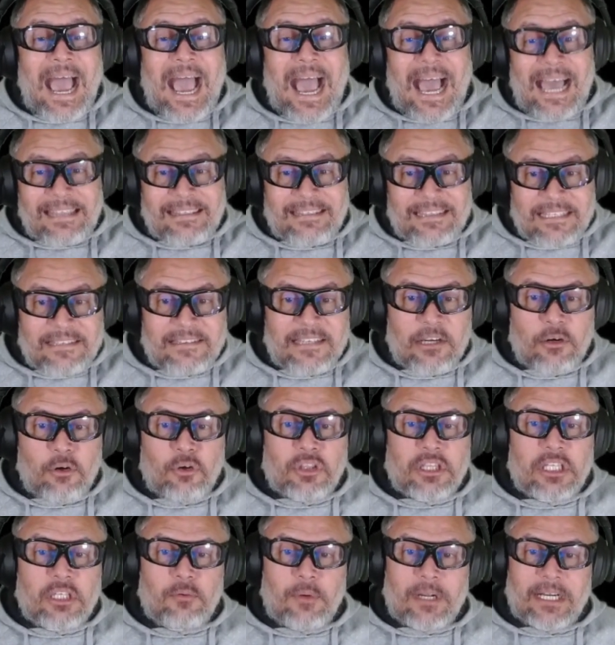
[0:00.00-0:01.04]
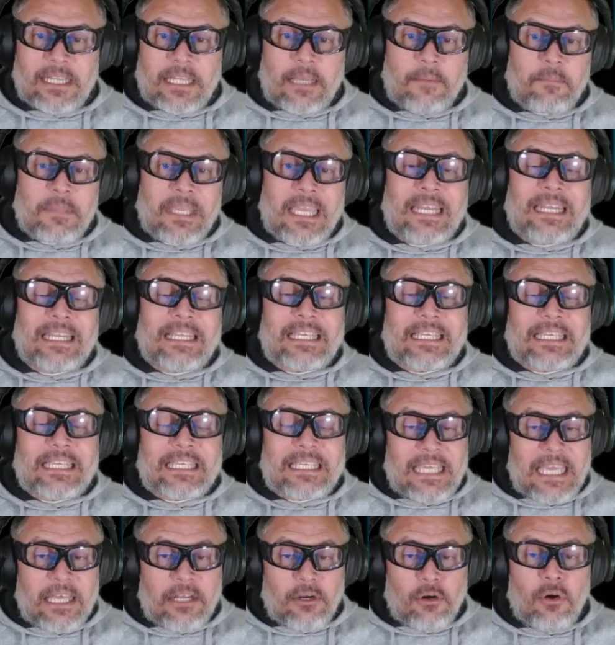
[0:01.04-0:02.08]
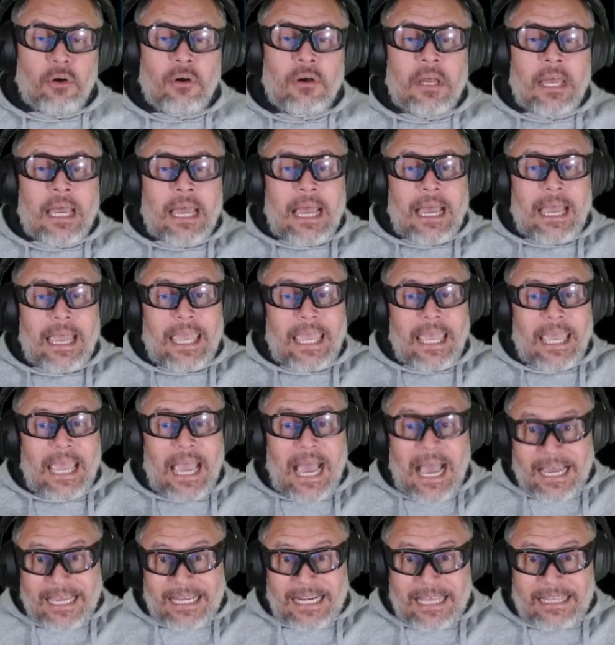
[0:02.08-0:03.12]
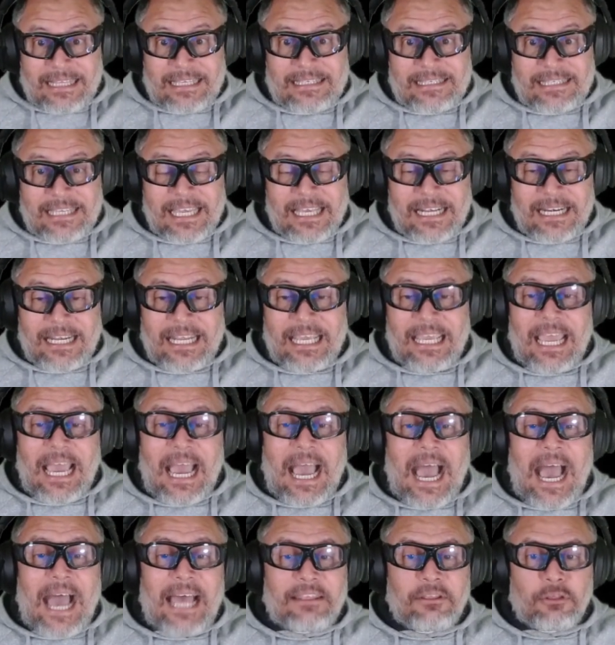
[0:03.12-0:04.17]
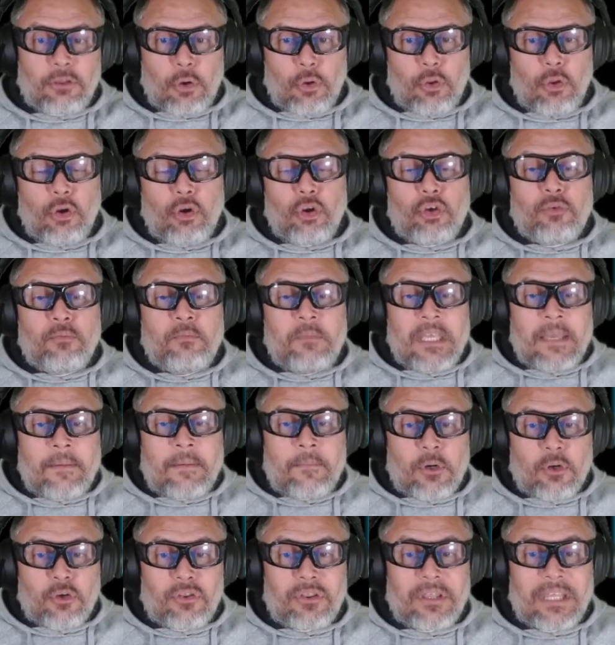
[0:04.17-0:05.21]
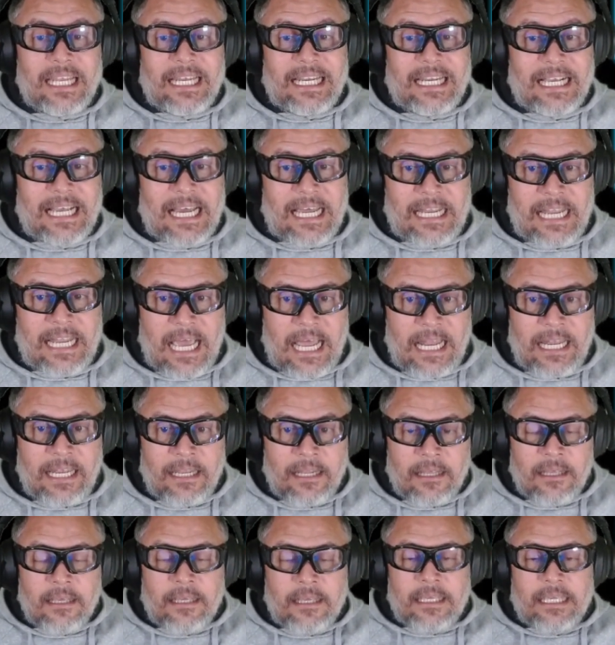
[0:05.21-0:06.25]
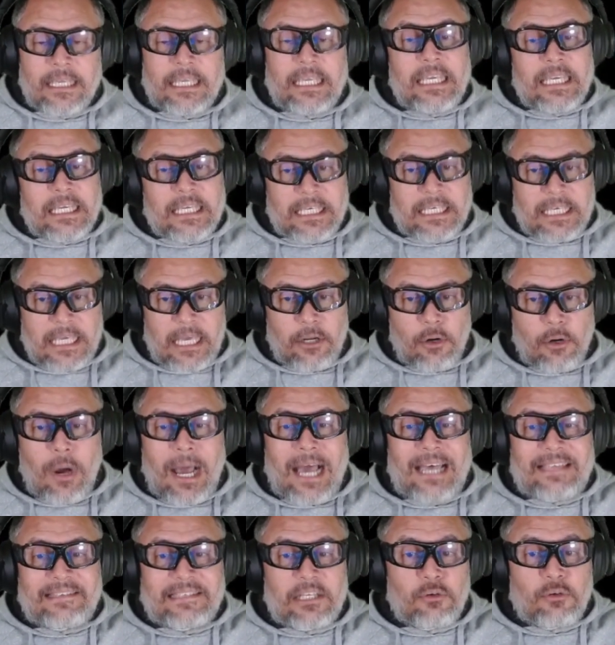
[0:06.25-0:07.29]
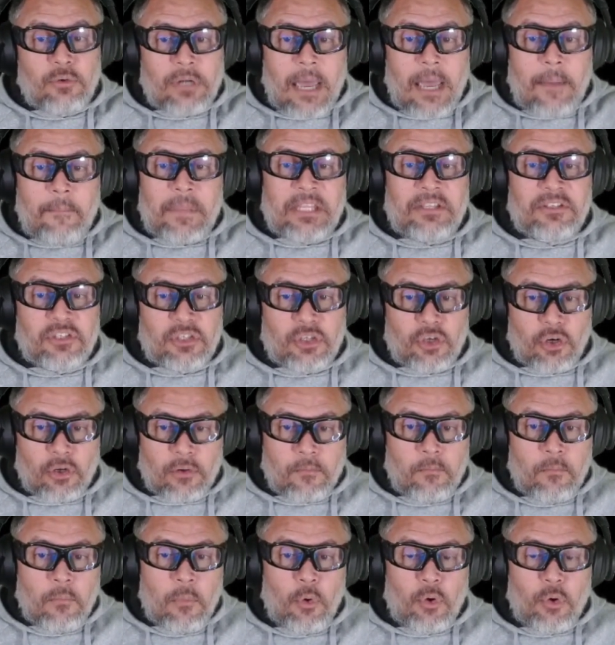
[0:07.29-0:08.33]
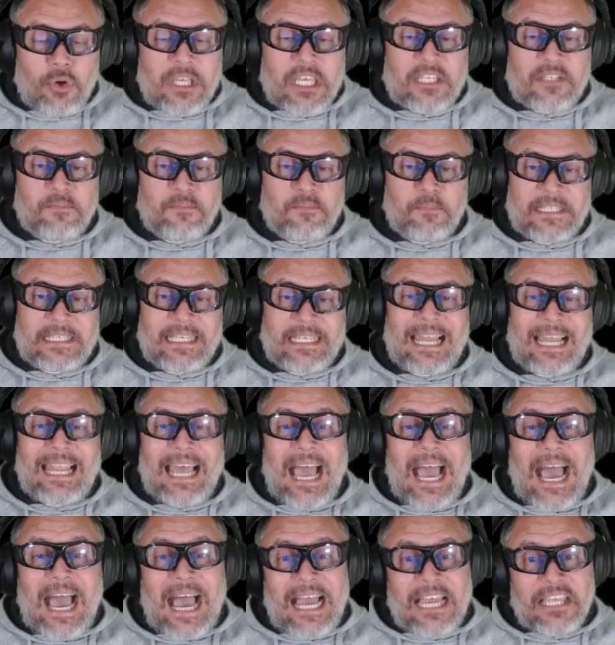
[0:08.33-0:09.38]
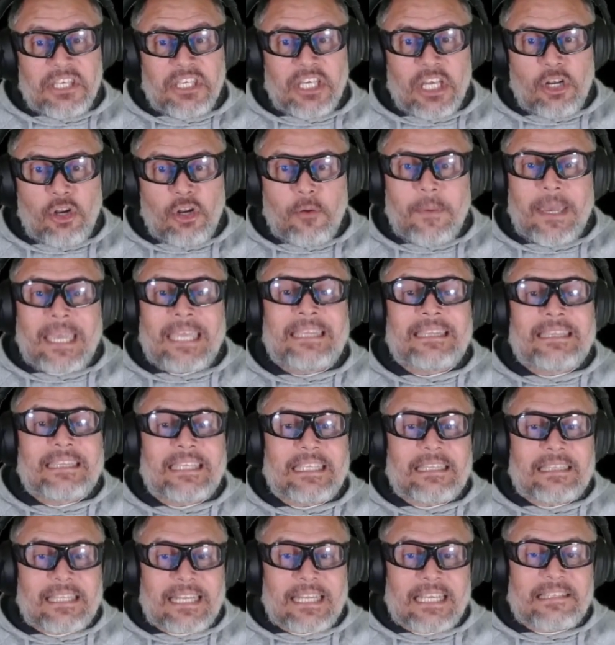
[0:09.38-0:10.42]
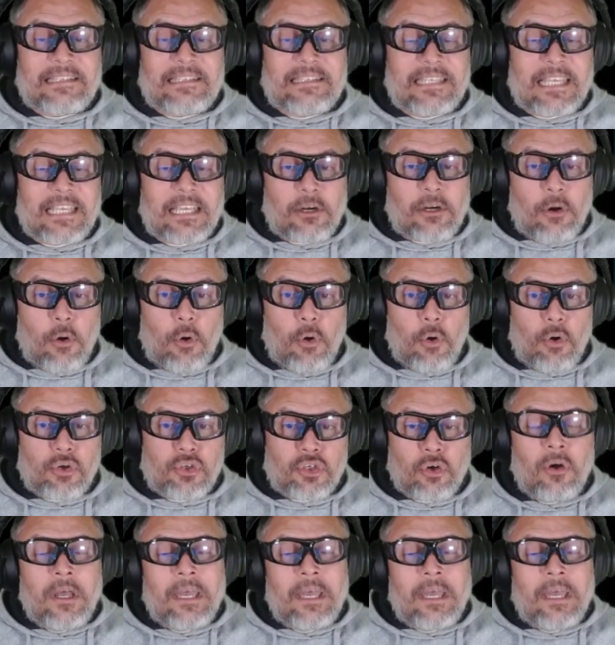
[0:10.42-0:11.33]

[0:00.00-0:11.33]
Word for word: Antes de continuar también quiero eh, agradecerle a todos los miembros del canal y quiero hacer una mención muy especial a Angelo2308